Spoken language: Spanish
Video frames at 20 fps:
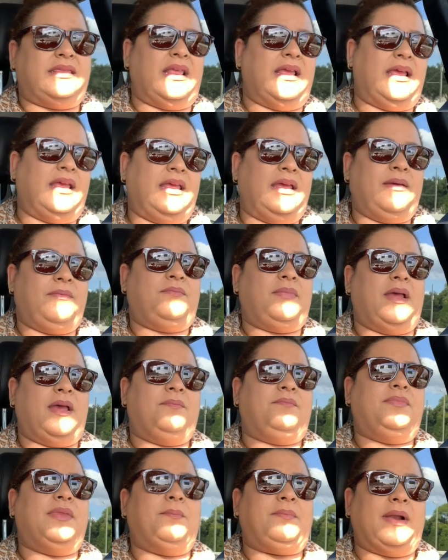
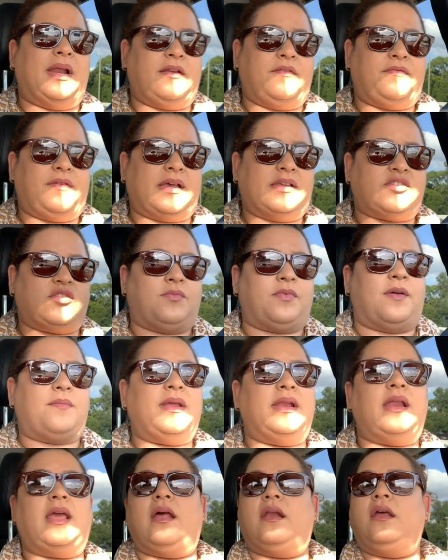eh, de, planificación
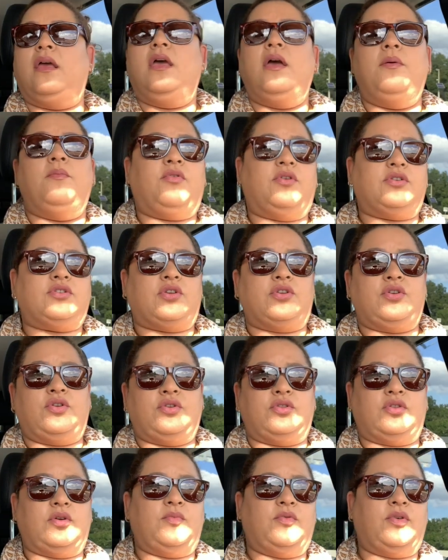familiar. Por eso yo
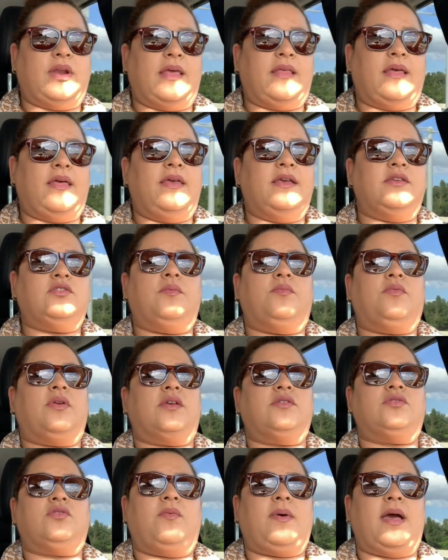no tomo nada de eso,
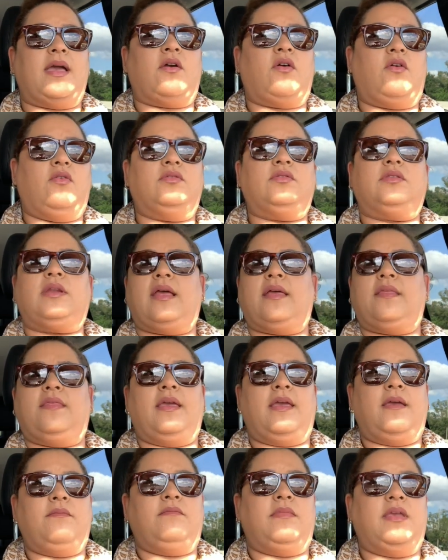porque eso va en contra
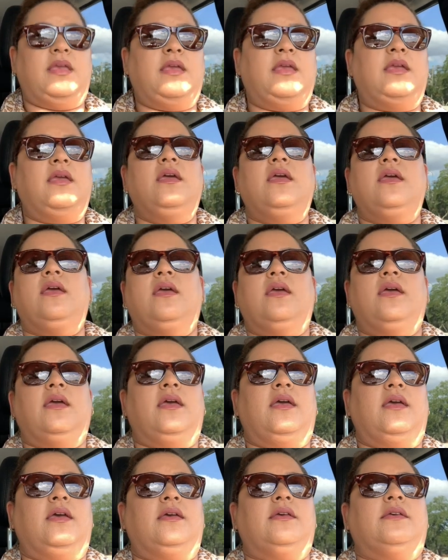de mi
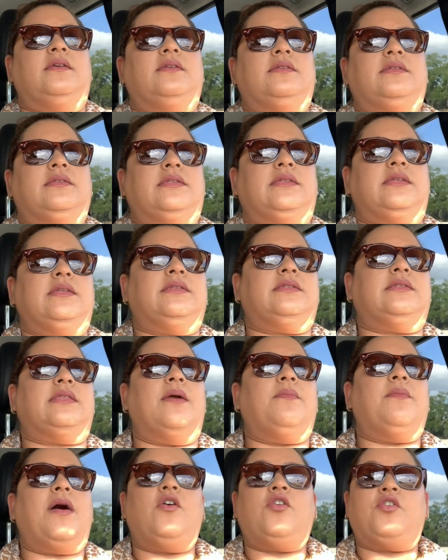eh,
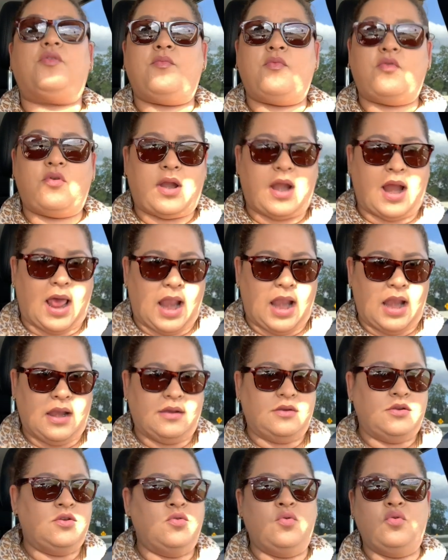sistema hormonal.
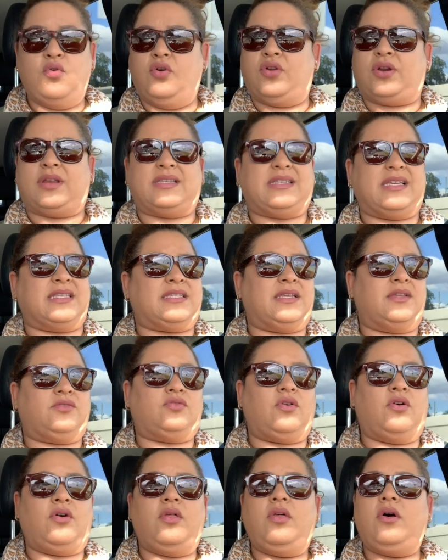lo rechacé
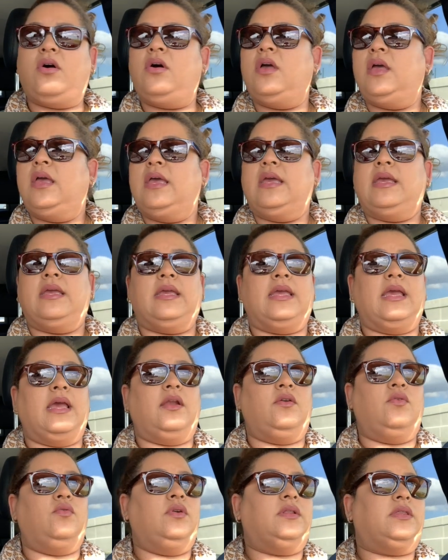todo y
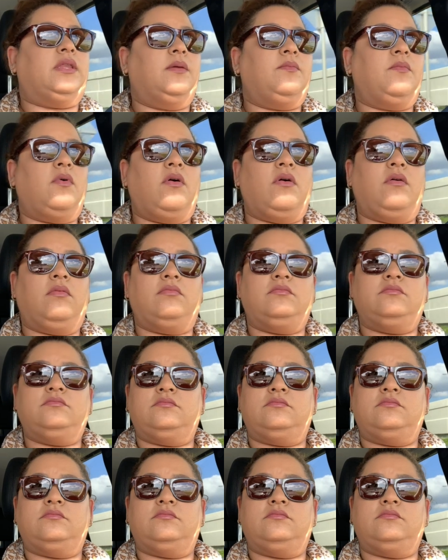el último